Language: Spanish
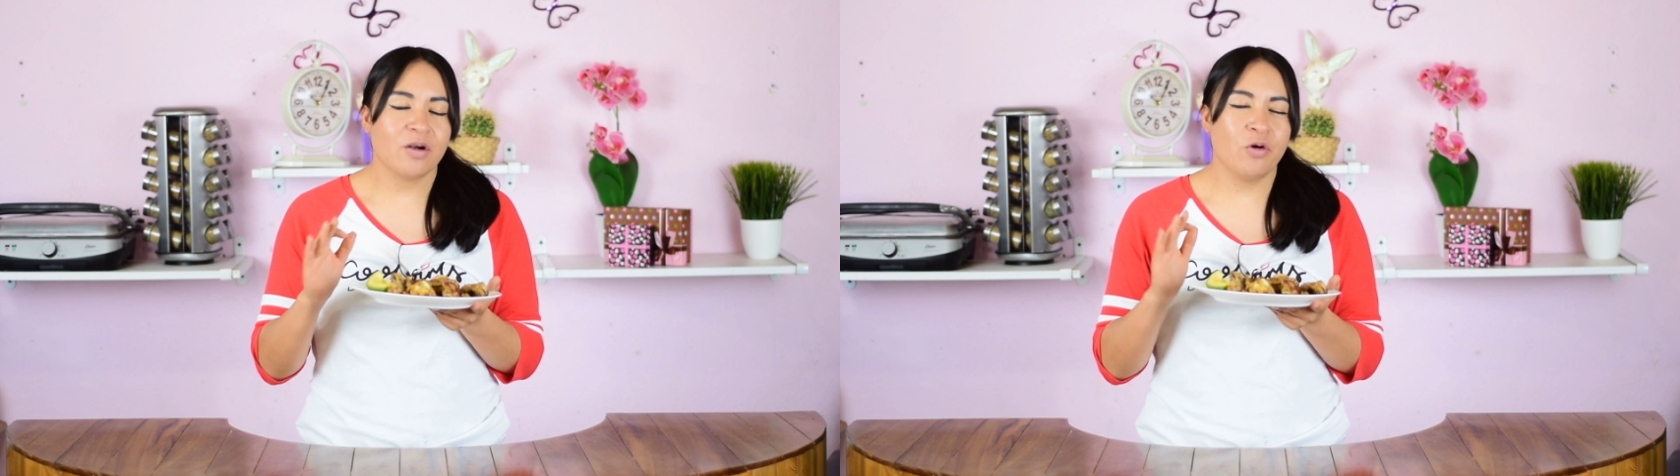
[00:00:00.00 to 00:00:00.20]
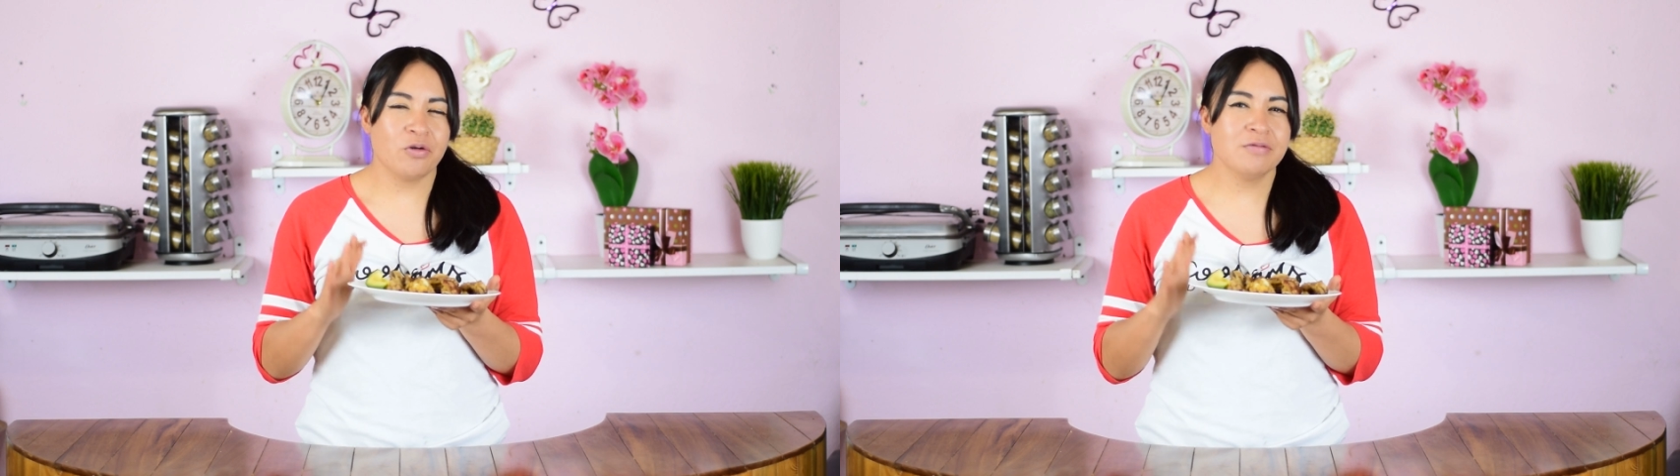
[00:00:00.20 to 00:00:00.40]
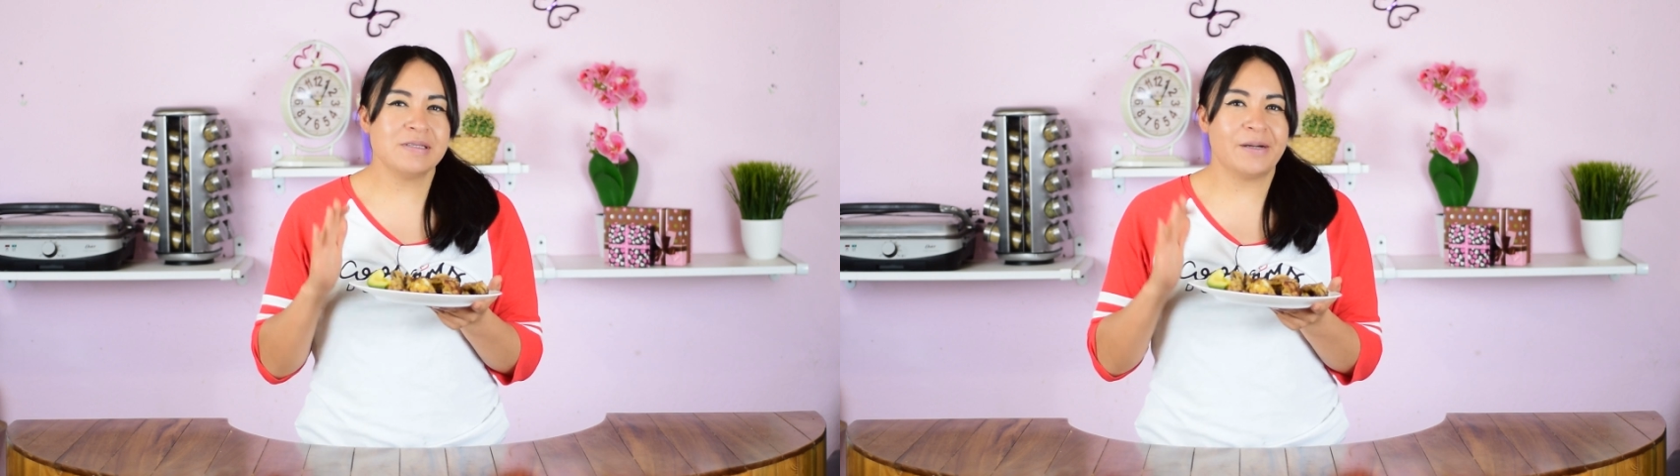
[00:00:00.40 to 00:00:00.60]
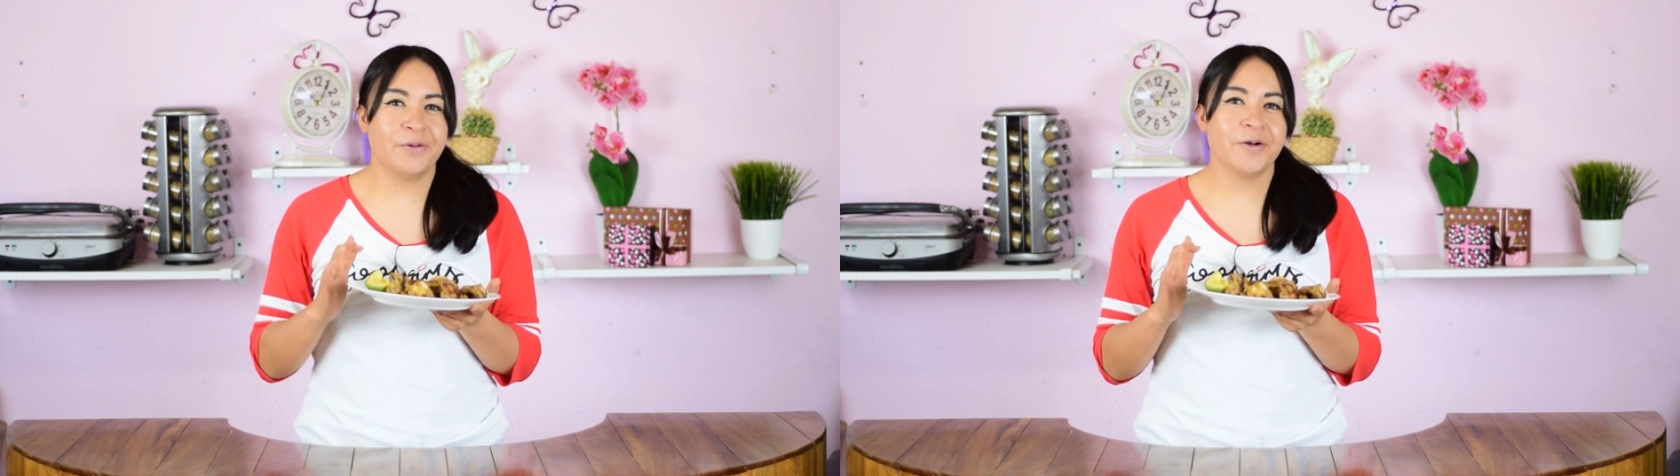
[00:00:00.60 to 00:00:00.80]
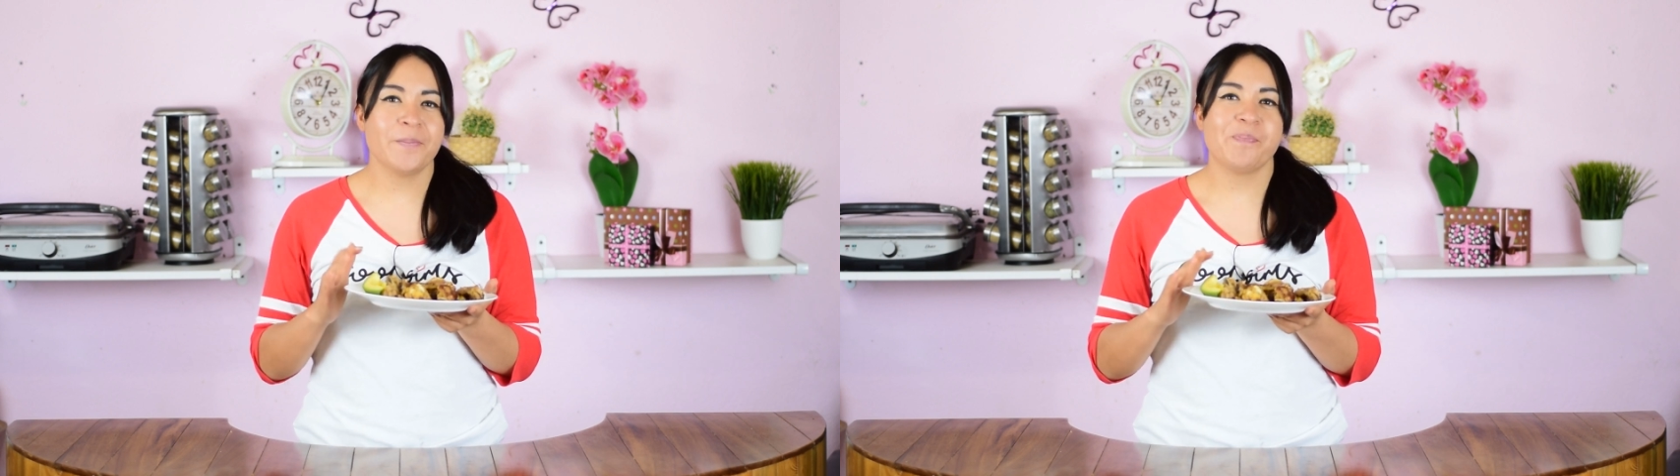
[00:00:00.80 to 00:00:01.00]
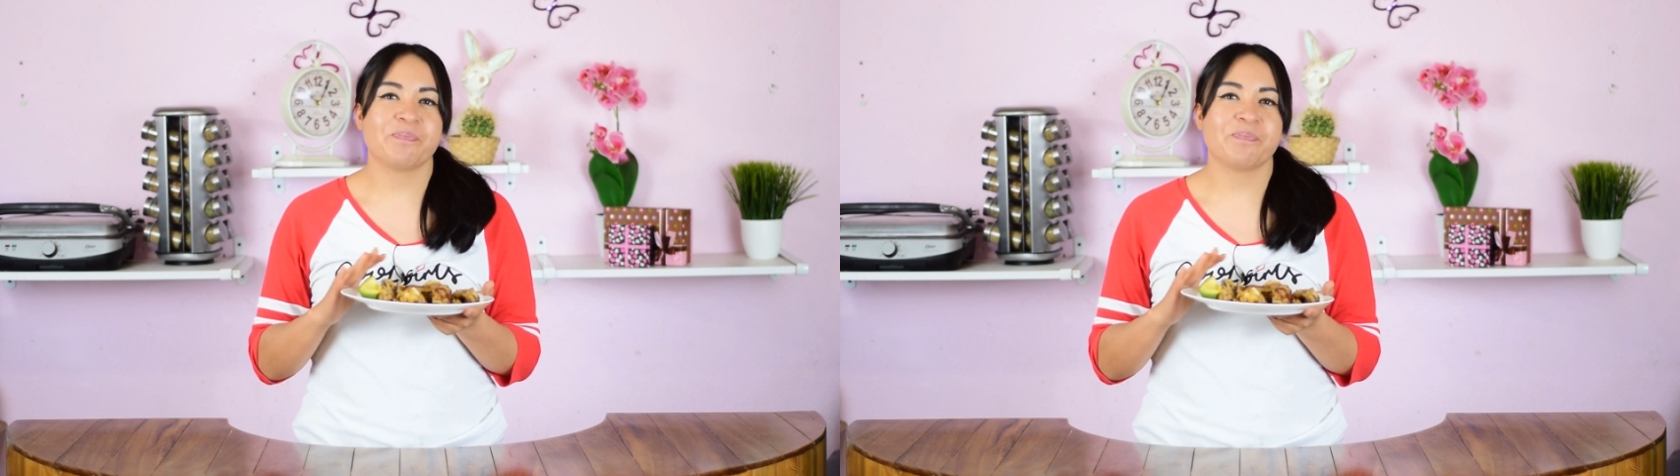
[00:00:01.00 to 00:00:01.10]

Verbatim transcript: con un sabor